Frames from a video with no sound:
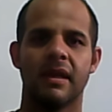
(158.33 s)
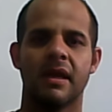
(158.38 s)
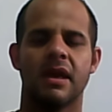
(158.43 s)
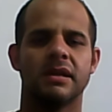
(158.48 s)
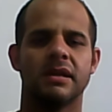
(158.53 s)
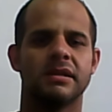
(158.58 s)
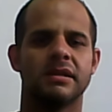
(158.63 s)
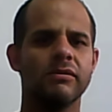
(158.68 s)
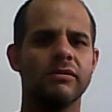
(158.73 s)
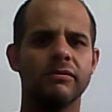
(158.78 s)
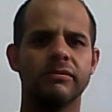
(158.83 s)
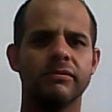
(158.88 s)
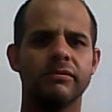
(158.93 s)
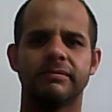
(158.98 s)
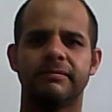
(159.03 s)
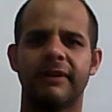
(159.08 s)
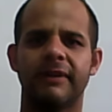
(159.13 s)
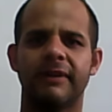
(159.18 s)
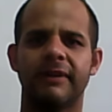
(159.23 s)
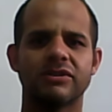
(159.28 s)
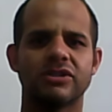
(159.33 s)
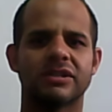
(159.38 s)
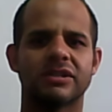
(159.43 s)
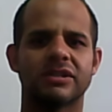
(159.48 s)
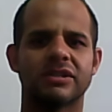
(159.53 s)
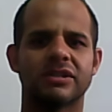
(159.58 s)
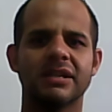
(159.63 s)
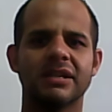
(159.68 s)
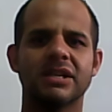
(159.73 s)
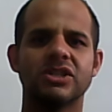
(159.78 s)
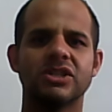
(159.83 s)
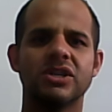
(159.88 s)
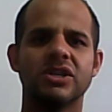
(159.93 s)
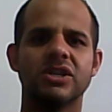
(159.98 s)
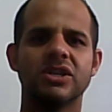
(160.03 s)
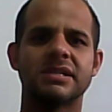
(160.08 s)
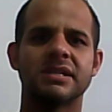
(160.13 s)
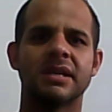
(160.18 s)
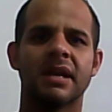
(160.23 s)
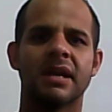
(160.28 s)
Tem um velho ditado que
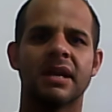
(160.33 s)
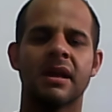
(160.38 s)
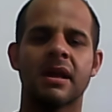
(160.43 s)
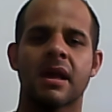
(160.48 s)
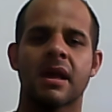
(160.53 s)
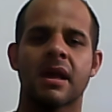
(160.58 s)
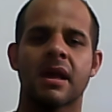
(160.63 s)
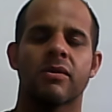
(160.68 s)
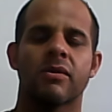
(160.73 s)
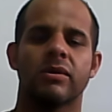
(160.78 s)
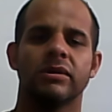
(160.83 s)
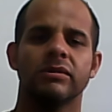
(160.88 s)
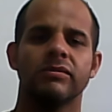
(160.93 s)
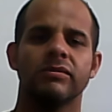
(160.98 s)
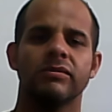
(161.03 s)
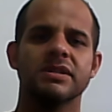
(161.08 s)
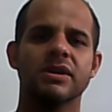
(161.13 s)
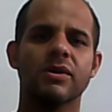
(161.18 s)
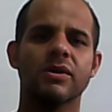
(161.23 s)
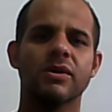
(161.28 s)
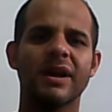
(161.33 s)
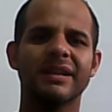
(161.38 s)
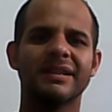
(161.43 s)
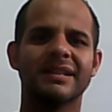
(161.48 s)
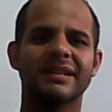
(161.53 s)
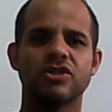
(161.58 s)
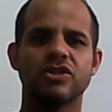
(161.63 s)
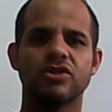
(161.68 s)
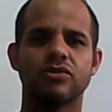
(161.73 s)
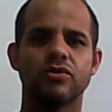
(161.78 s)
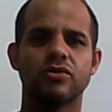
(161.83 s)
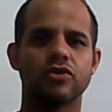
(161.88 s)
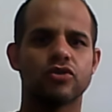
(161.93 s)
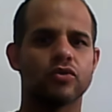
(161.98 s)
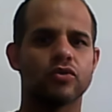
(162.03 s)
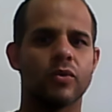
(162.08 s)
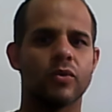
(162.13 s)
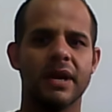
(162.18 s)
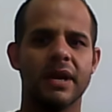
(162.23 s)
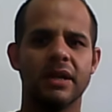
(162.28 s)
diz: quando você corre atrás de dois
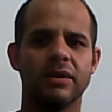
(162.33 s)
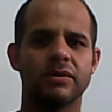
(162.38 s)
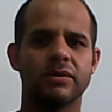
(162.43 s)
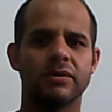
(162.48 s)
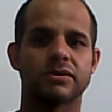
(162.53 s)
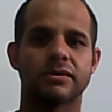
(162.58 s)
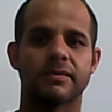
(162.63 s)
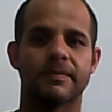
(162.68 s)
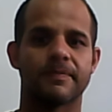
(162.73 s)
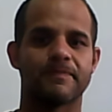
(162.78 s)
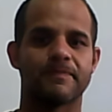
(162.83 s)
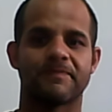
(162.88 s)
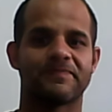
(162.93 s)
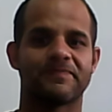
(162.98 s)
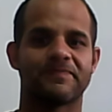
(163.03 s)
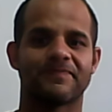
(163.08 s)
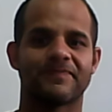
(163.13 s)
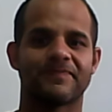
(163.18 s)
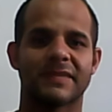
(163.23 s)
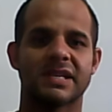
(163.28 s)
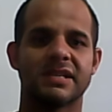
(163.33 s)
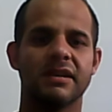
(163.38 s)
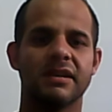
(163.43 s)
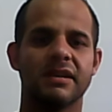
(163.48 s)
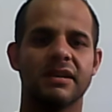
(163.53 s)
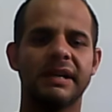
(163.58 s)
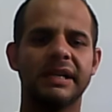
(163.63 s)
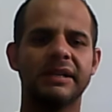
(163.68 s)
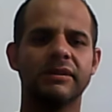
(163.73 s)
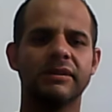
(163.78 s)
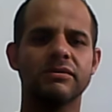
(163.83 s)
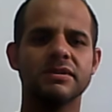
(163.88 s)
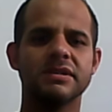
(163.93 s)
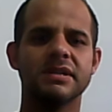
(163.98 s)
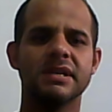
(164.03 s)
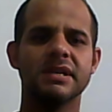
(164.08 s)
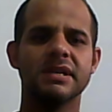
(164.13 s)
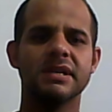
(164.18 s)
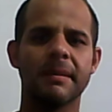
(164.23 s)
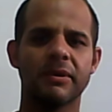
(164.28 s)
coelhos, você vai
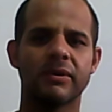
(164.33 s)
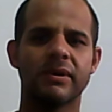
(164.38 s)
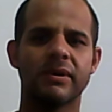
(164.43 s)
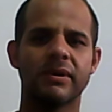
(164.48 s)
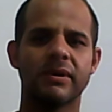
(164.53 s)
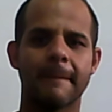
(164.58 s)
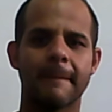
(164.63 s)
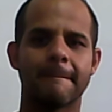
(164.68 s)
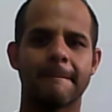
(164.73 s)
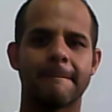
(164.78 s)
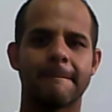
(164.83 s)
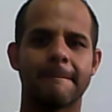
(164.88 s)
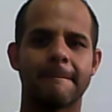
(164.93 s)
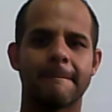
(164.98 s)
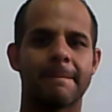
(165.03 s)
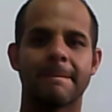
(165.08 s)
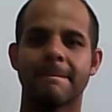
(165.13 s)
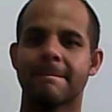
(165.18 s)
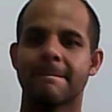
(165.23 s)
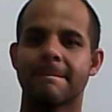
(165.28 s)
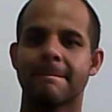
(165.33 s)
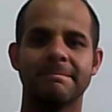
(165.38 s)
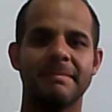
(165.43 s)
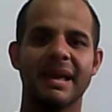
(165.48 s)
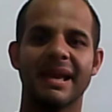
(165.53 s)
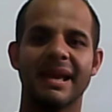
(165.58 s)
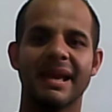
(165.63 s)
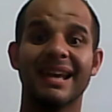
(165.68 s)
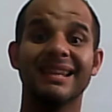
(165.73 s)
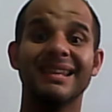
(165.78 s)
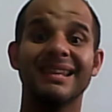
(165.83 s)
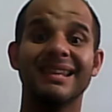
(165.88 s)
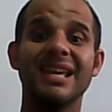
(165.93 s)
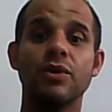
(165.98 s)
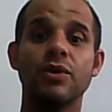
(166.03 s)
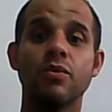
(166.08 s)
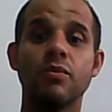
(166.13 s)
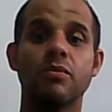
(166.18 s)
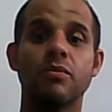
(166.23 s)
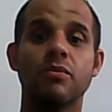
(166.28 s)
conseguir, sabe o que? Pegar
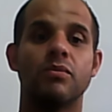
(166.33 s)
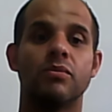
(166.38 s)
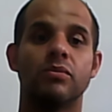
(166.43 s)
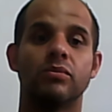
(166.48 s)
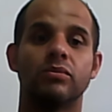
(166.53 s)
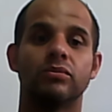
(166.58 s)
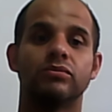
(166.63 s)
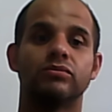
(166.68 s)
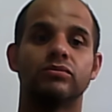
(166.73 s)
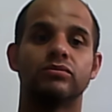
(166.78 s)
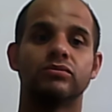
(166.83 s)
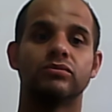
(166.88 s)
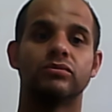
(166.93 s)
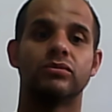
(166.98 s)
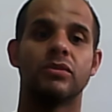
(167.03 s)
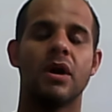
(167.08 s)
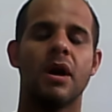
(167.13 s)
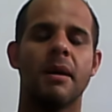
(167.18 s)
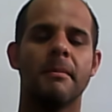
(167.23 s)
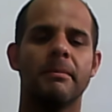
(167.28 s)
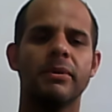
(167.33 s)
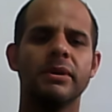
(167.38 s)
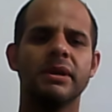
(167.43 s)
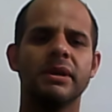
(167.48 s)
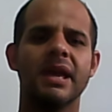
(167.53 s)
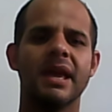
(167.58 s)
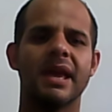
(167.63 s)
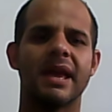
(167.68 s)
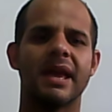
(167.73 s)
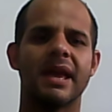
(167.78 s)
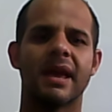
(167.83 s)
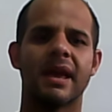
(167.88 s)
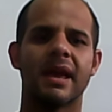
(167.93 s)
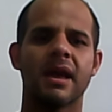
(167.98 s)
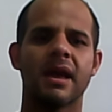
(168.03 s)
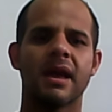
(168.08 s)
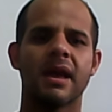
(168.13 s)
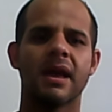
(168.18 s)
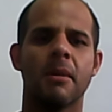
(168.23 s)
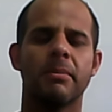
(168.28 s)
nenhum. Por quê?
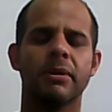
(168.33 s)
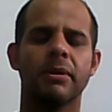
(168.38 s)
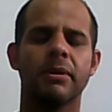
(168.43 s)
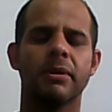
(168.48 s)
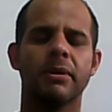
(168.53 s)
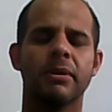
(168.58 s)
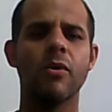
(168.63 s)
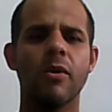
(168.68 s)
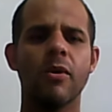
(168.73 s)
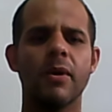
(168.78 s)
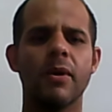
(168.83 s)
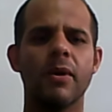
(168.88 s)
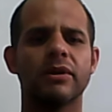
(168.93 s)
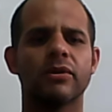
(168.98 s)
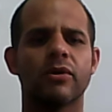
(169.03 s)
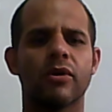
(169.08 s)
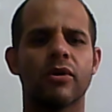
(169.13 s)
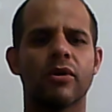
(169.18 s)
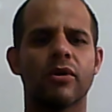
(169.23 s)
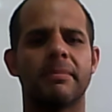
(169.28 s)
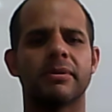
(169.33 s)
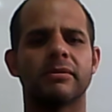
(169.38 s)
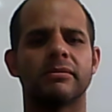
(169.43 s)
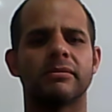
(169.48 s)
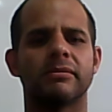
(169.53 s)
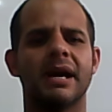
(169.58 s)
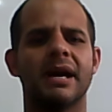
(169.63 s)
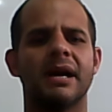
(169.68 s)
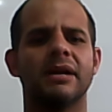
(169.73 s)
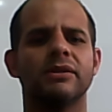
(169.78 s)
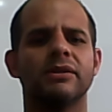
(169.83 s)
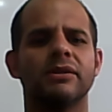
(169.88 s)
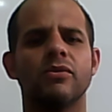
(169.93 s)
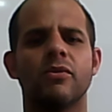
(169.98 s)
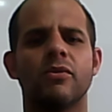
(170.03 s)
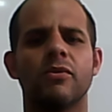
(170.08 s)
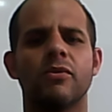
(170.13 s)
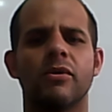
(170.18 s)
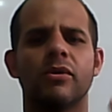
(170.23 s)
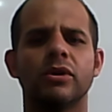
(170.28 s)
Porque um coelho corre para um lado, um
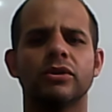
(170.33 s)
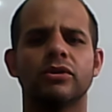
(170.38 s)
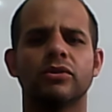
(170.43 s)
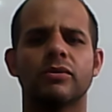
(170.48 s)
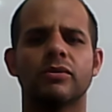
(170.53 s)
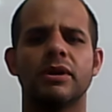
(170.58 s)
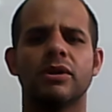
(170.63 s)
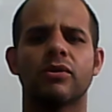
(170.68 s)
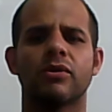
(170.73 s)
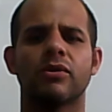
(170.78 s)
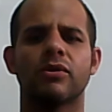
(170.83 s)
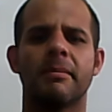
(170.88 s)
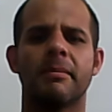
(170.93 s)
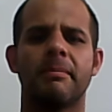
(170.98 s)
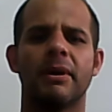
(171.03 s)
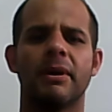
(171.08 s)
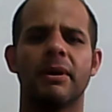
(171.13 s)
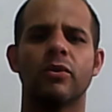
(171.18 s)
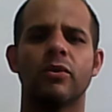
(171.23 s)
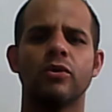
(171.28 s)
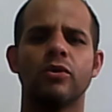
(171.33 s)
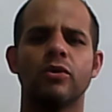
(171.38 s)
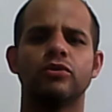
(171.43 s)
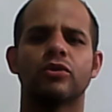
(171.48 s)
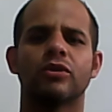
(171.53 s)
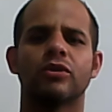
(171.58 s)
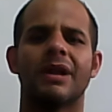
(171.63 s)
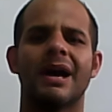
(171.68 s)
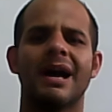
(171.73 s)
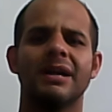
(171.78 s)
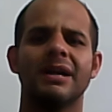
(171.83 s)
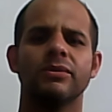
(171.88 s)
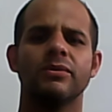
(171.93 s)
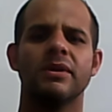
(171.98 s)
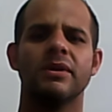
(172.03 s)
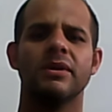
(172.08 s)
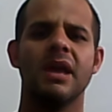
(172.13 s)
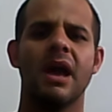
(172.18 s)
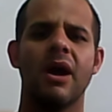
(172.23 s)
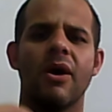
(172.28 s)
co outro coelho corre para o outro lado,
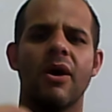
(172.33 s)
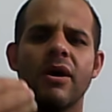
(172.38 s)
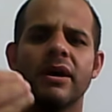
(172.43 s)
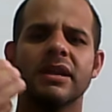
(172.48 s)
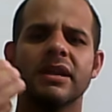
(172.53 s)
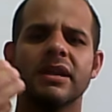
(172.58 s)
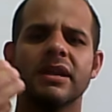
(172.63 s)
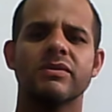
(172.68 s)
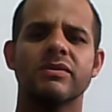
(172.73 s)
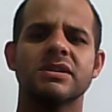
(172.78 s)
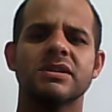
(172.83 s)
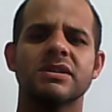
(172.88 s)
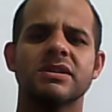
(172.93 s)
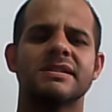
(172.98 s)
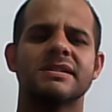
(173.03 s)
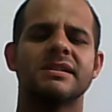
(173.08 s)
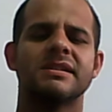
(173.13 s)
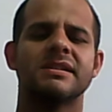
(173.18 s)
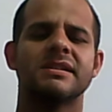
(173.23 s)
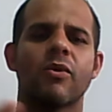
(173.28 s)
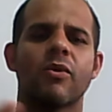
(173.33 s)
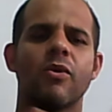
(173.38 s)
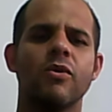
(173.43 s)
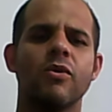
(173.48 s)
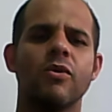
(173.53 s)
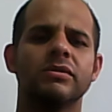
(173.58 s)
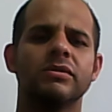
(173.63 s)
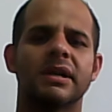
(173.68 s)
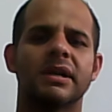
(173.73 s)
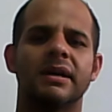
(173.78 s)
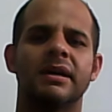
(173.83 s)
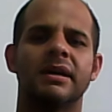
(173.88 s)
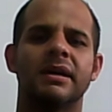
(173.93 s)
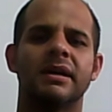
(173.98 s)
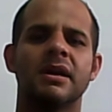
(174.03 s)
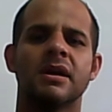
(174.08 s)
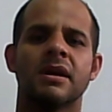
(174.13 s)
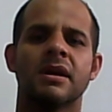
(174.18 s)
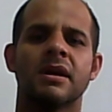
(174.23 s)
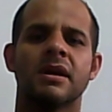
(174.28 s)
e a hora que você se dá conta,
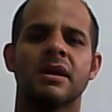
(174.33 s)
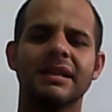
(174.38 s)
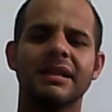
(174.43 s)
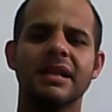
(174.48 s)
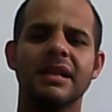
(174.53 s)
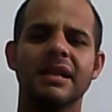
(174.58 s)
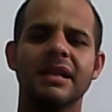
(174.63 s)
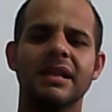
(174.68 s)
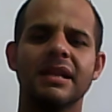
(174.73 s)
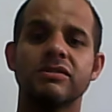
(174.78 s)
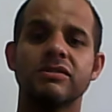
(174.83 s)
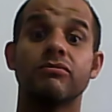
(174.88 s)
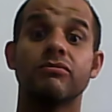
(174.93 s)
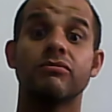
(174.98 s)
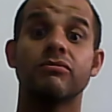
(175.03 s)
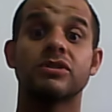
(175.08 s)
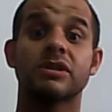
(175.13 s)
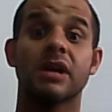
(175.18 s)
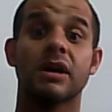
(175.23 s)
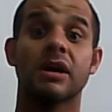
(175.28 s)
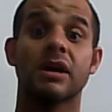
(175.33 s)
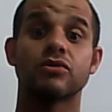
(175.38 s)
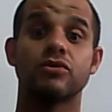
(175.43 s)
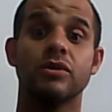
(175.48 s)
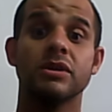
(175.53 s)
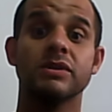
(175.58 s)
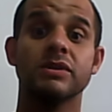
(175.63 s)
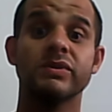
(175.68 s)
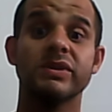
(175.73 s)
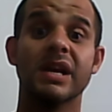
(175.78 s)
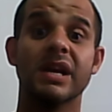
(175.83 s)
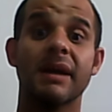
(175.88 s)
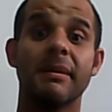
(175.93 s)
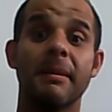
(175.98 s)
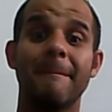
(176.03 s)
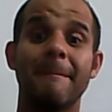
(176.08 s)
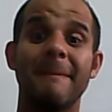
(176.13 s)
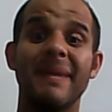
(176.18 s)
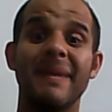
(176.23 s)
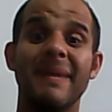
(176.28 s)
na tentativa de buscar os dois, você acaba
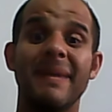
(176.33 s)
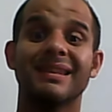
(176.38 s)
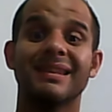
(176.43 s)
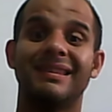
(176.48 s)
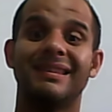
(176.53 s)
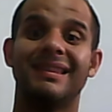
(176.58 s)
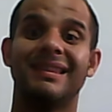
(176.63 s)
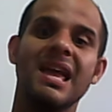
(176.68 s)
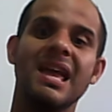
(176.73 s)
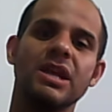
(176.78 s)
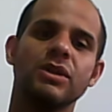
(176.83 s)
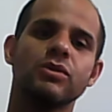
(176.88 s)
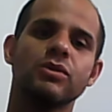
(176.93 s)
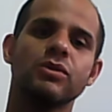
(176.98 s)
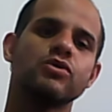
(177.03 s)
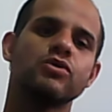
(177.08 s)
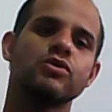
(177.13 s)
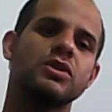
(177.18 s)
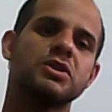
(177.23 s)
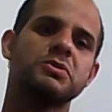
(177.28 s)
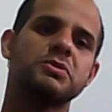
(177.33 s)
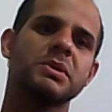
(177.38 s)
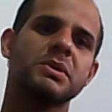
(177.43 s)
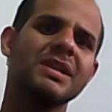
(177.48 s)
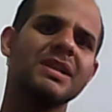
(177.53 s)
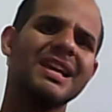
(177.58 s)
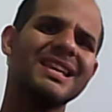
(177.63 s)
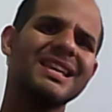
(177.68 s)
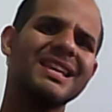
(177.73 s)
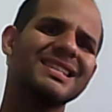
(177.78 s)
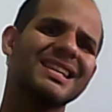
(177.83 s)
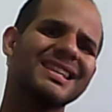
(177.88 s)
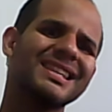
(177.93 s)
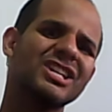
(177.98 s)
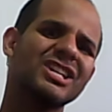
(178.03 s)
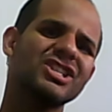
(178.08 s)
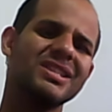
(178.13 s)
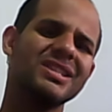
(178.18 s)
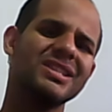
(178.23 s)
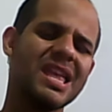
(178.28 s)
perdendo os dois, porque não tem
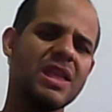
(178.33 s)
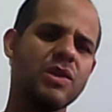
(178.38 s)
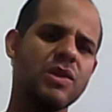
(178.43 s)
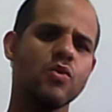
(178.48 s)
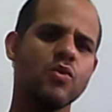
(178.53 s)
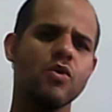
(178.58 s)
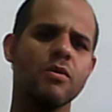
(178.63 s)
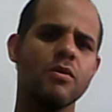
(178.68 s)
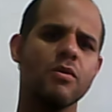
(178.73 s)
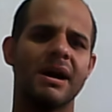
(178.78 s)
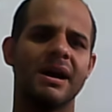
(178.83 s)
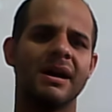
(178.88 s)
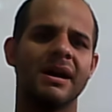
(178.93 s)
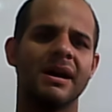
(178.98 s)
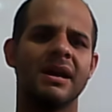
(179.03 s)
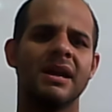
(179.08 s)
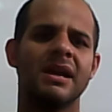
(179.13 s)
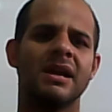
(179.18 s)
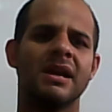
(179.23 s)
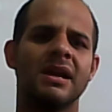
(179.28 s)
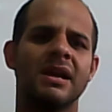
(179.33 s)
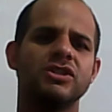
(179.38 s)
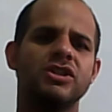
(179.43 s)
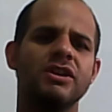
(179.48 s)
estratégia nenhuma de